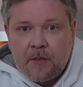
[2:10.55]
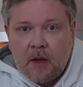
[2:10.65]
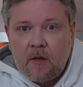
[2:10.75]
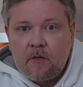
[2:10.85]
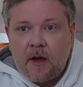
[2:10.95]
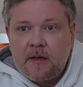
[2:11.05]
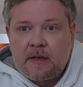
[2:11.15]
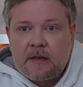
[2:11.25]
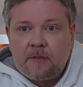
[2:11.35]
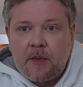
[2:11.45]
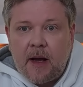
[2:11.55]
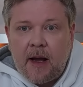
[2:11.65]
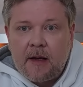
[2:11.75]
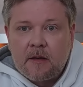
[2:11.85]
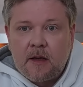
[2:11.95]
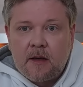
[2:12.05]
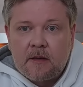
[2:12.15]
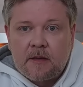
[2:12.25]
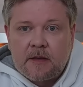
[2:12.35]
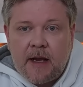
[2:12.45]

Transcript: ne, weil sie bei einer